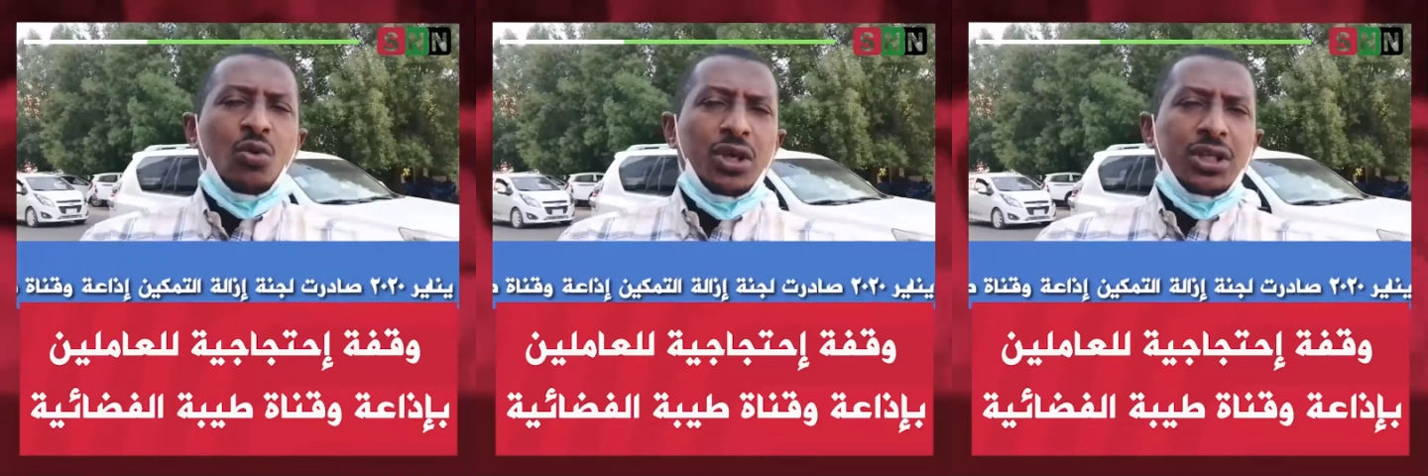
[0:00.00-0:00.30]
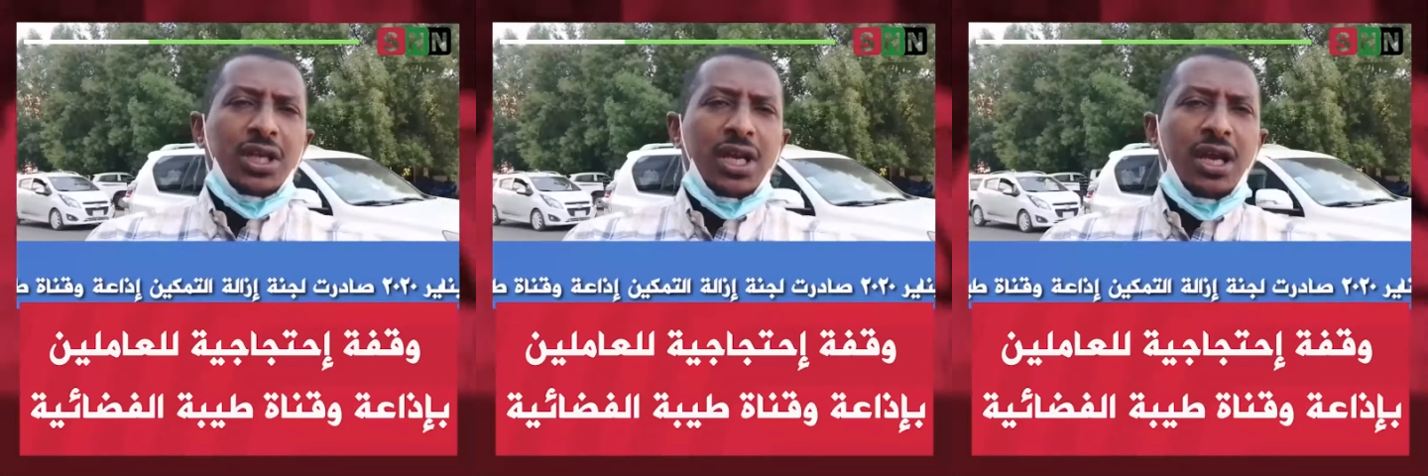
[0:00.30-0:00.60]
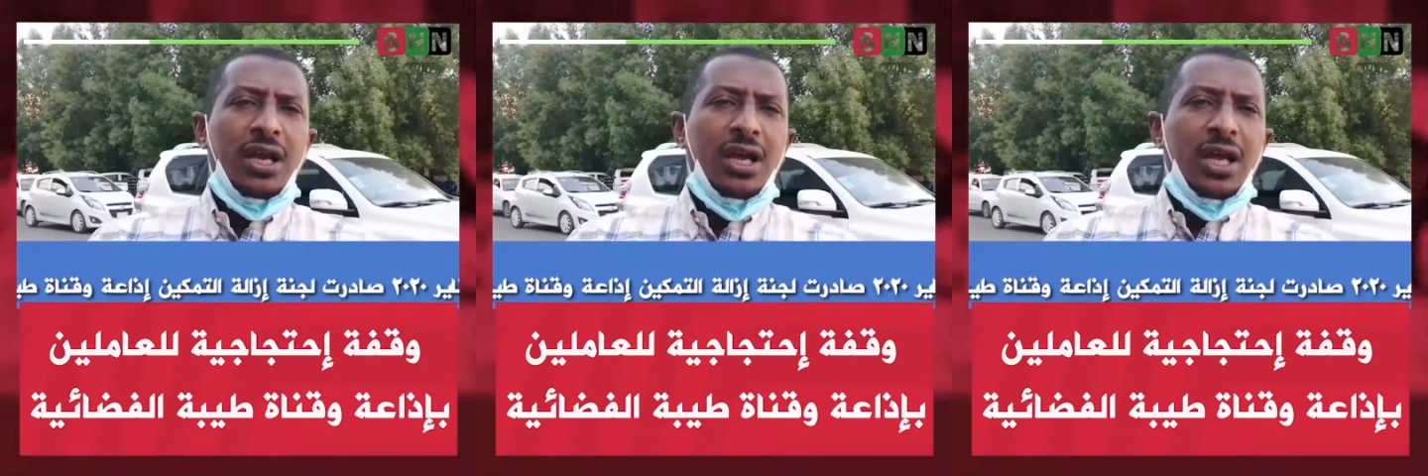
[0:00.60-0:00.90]

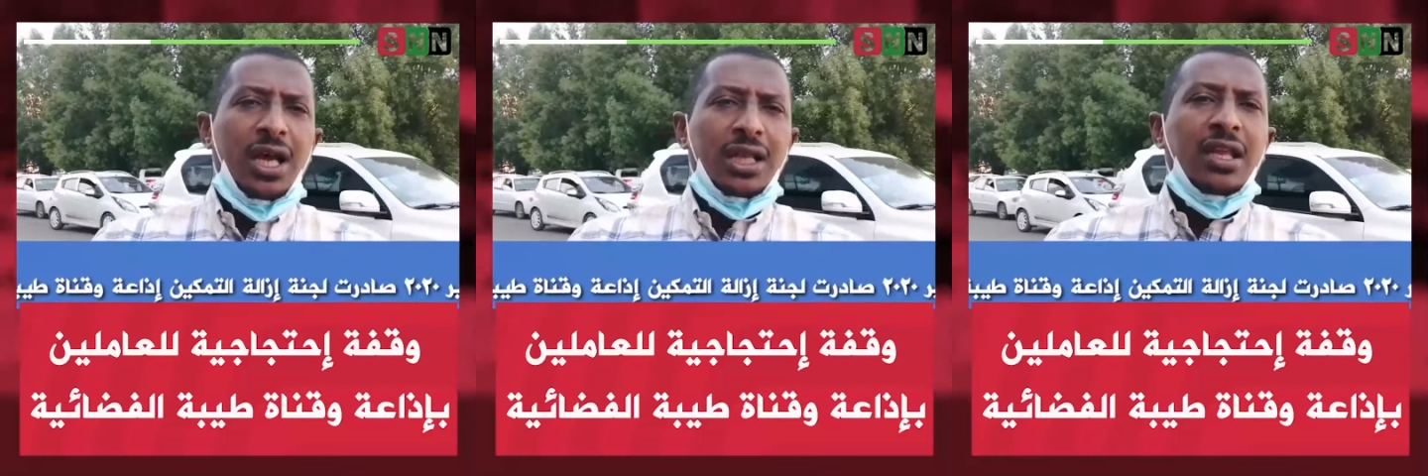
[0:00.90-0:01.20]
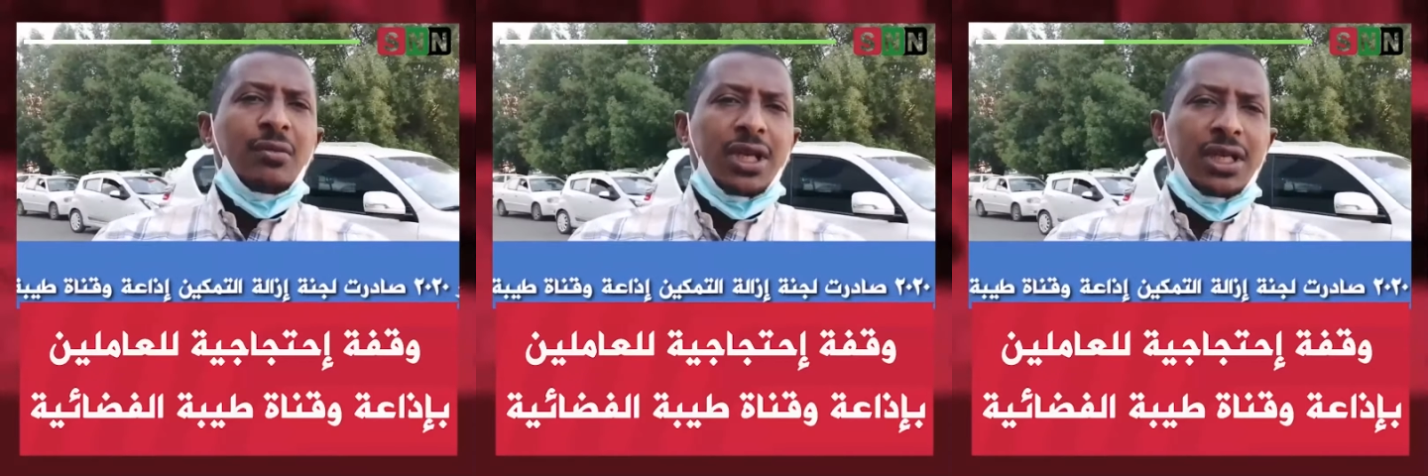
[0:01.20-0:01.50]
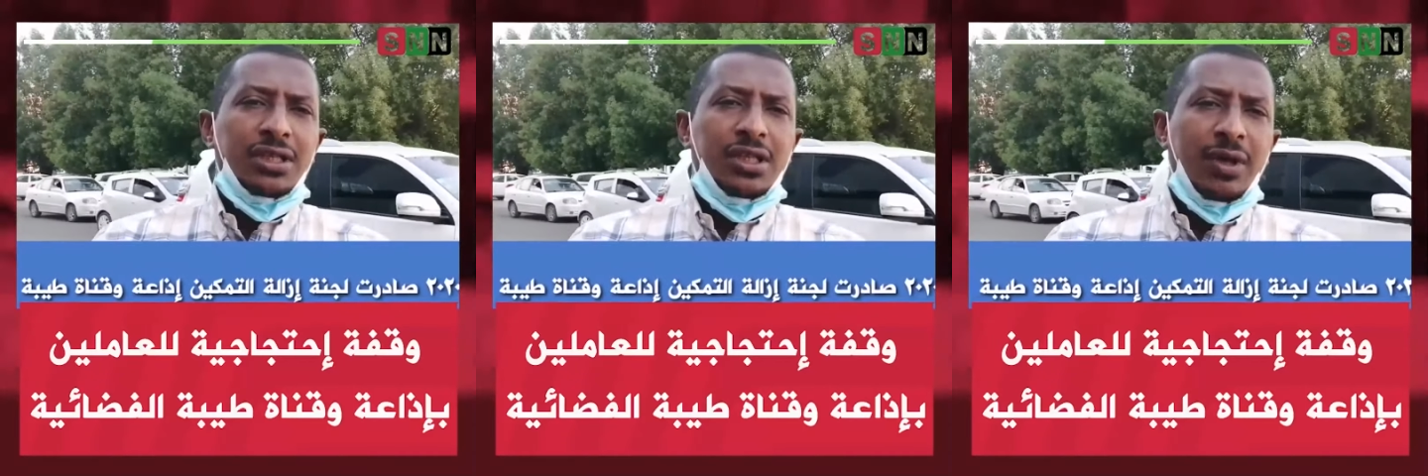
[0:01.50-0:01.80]
وعندنا الضمان
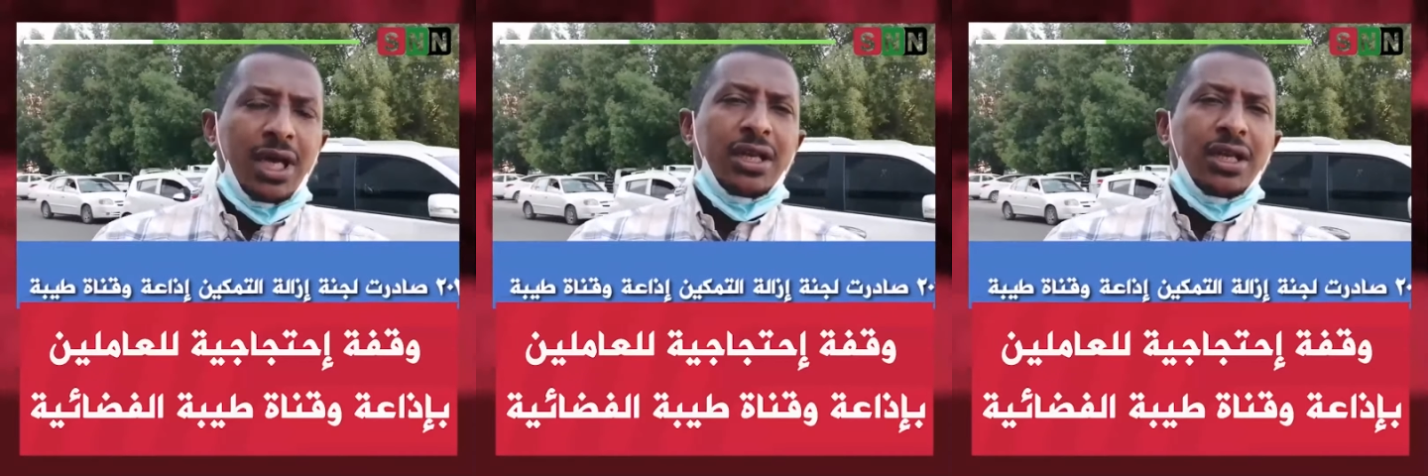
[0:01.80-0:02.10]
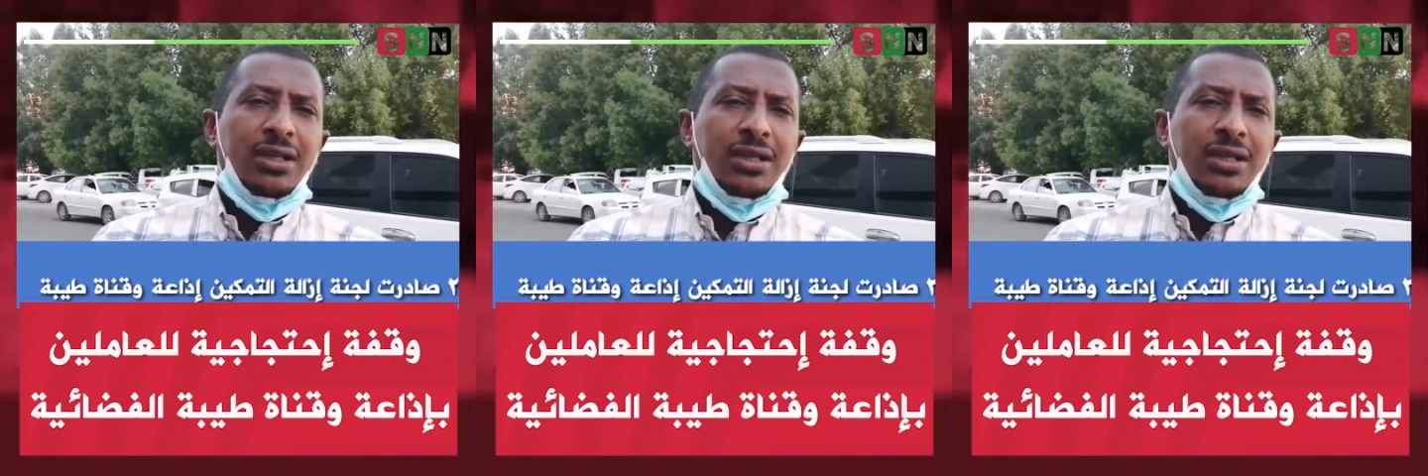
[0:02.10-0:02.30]
الاجتماعي